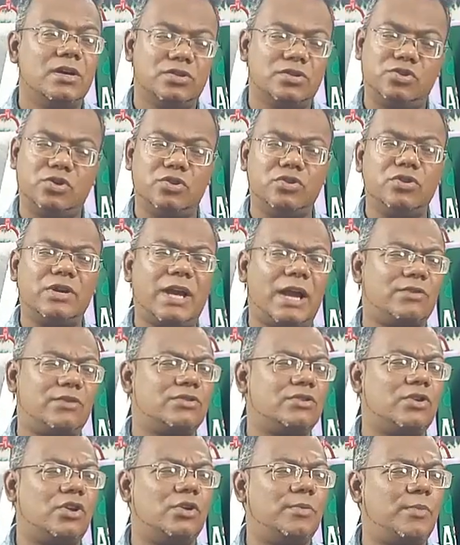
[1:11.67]
যদিও
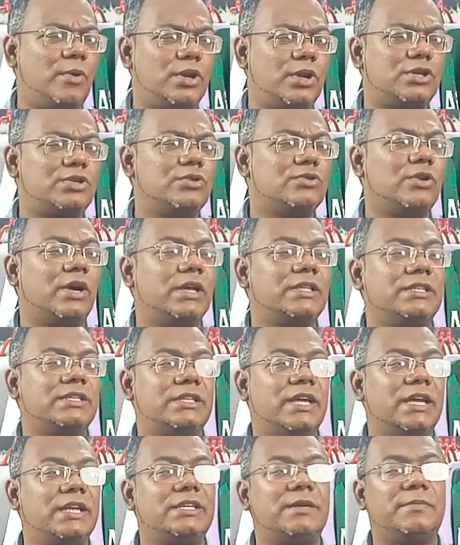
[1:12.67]
কাগজে কলম অনেক সুযোগ আছে
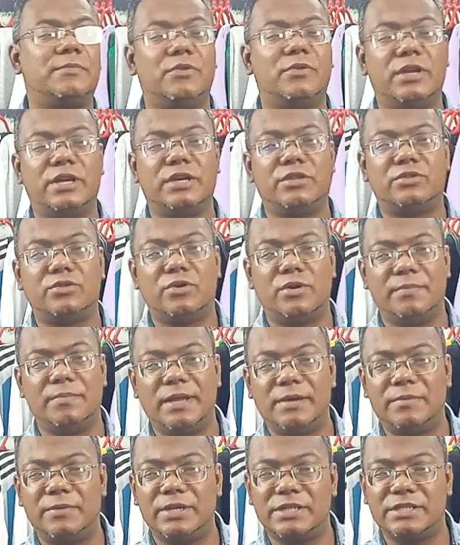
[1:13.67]
সেই হিসাব করলে কিন্তু ওই
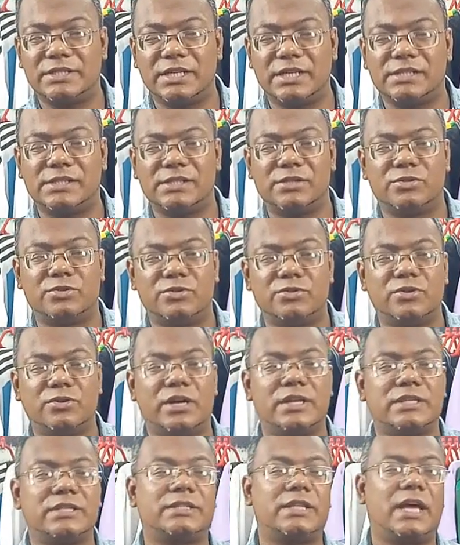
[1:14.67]
মেলবোর্ন স্টার্সেরও সুযোগ
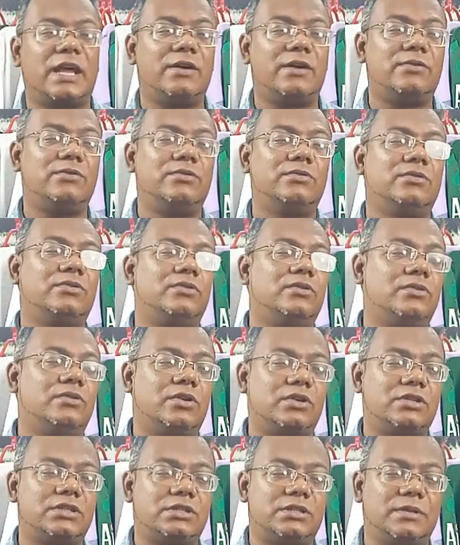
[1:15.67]
আছে তারাও
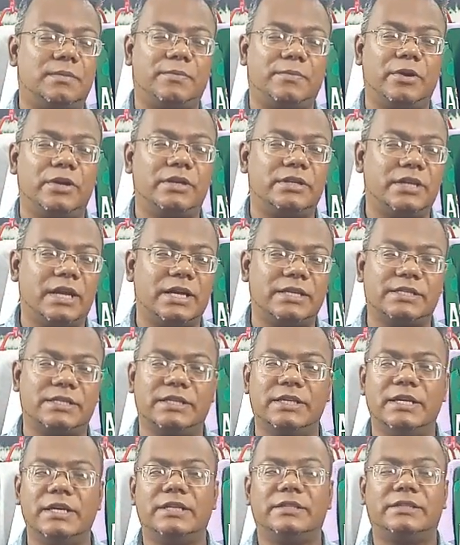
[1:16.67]
দশটা পয়েন্টে আছে
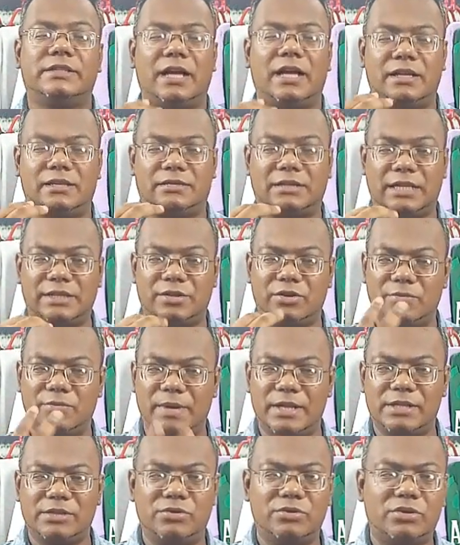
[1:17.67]
তাদেরও
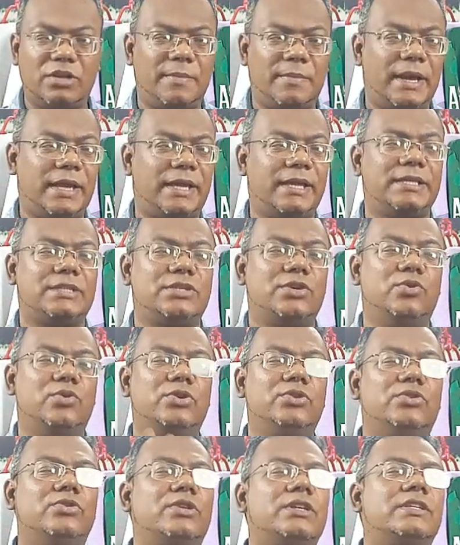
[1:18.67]
ম্যাচ দুইটা বাকি আছে ওই
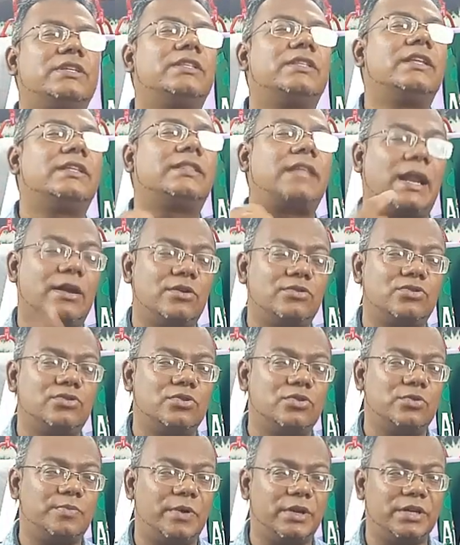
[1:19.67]
দুইটা জিতলে তারাও
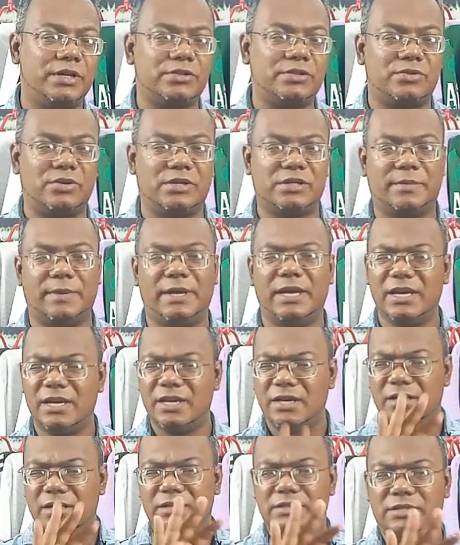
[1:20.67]
চোদ্দ পয়েন্টে চলে যাবে
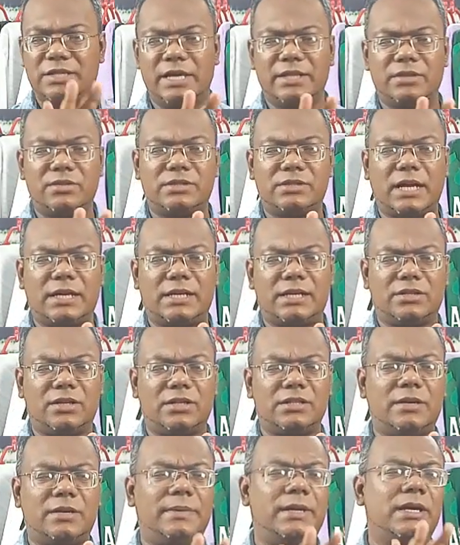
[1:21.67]
যেহেতু চারটা
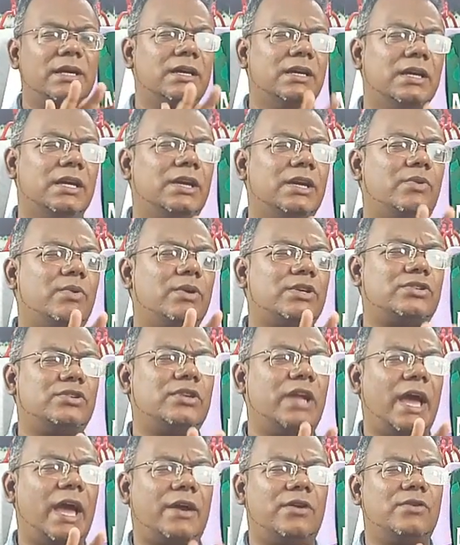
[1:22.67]
দল যাবে ইকুয়েশন
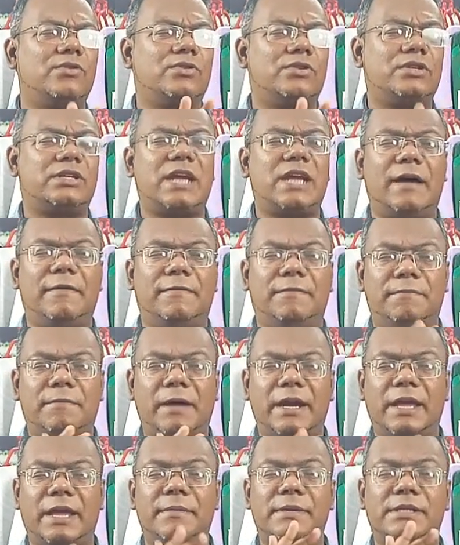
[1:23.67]
এখনও টাফ
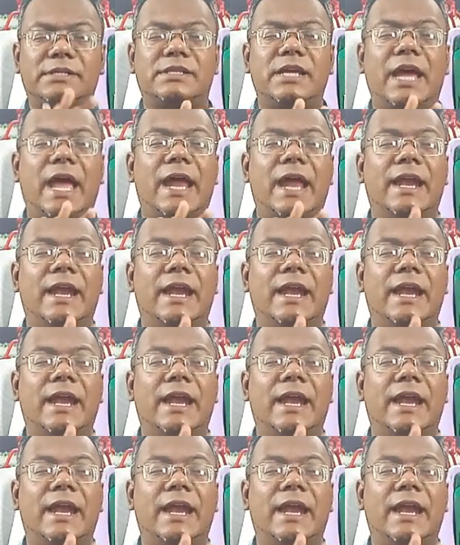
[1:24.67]
বাট এই ম্যাচটা